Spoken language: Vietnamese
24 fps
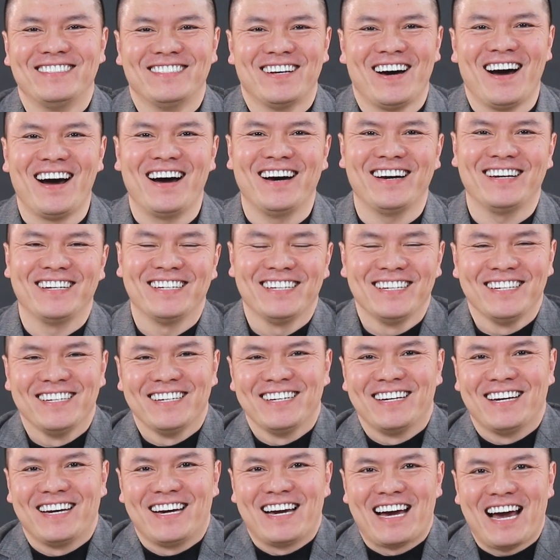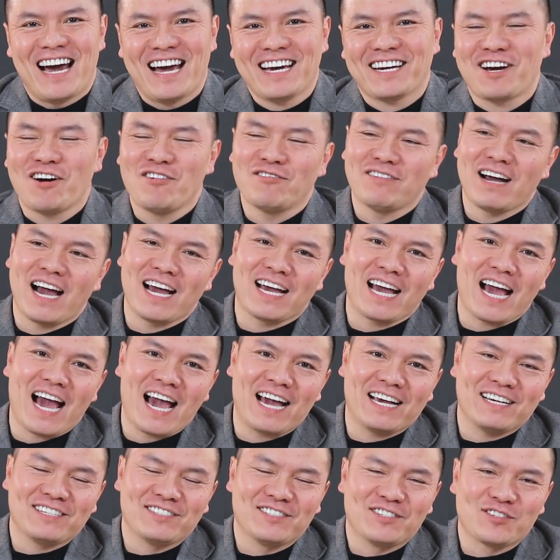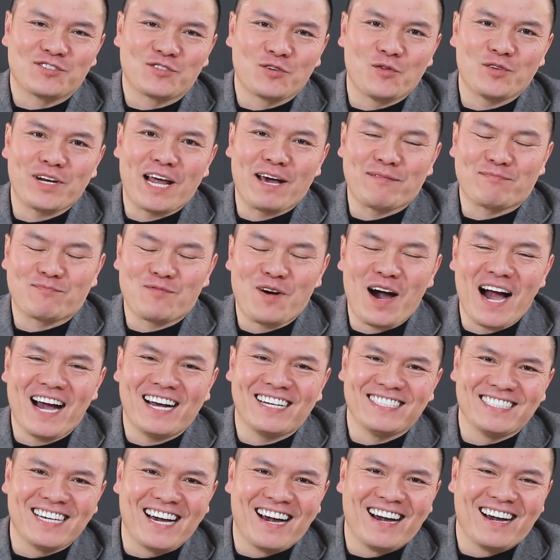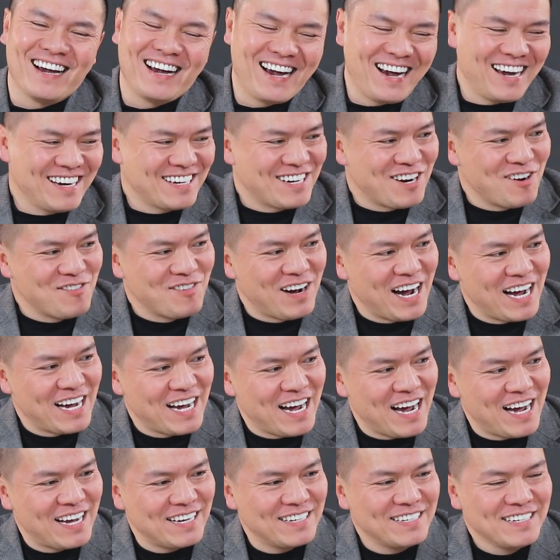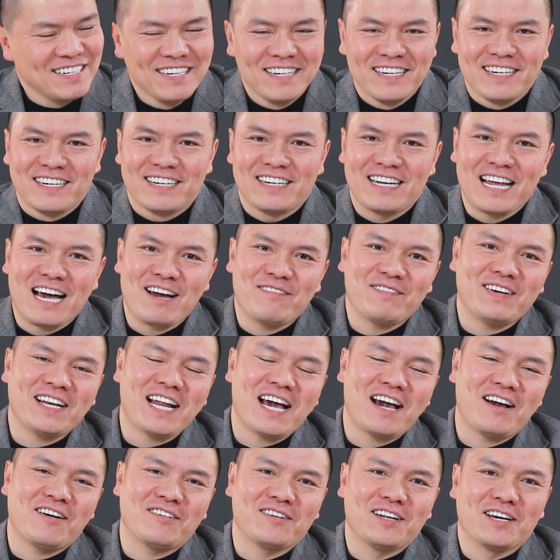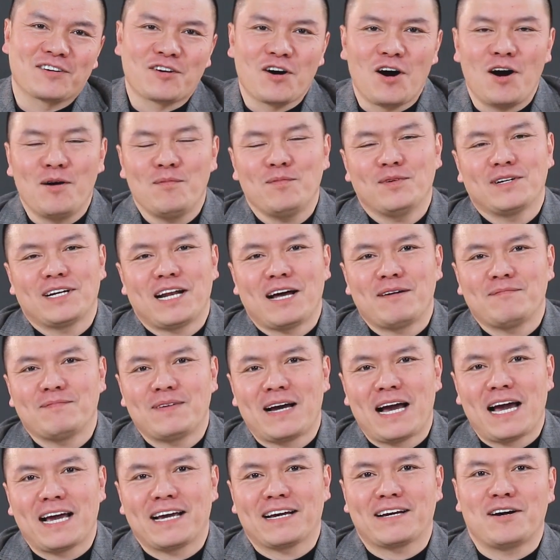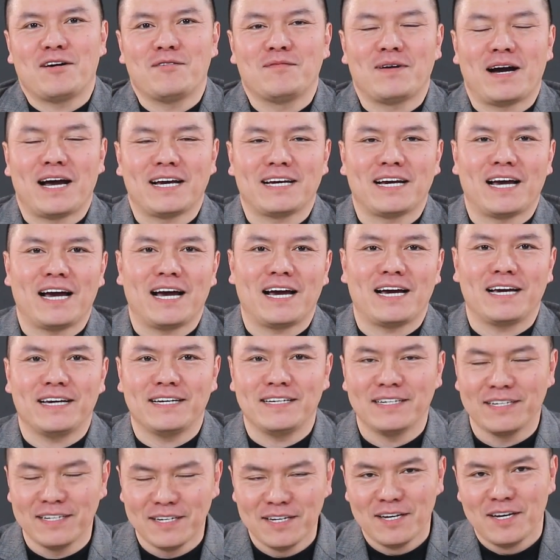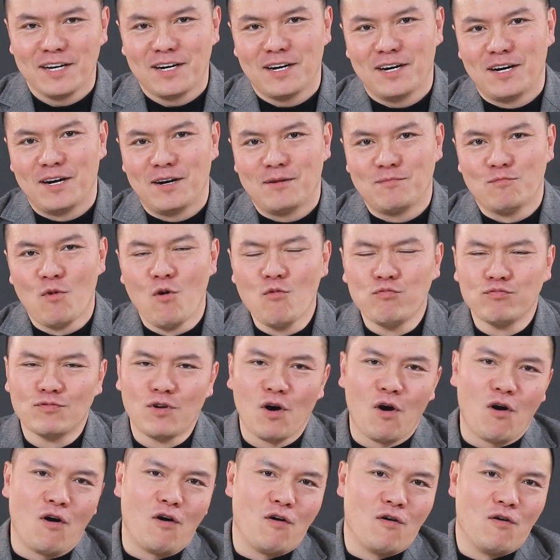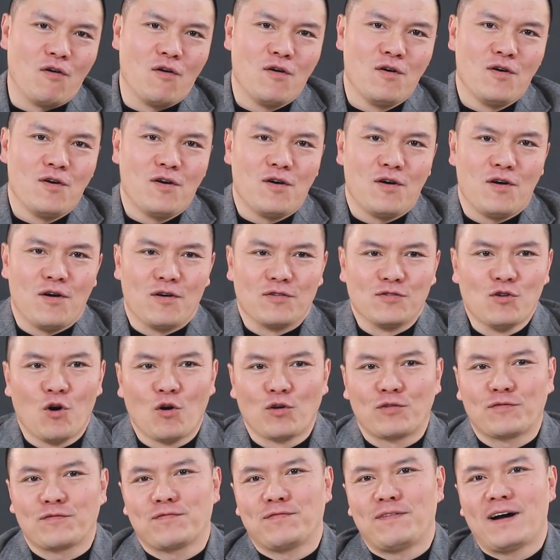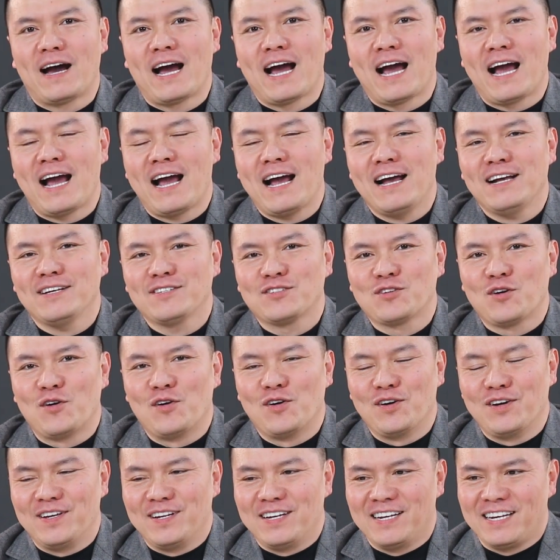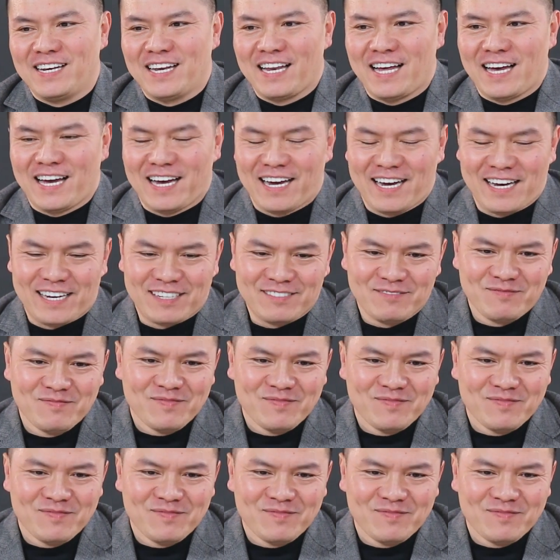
Rồi, 2022, số đẹp quá nhỉ, yeah, 2022 Làm thế nào để có một năm 2022 ờ, bùng nổ, đột phá rồi là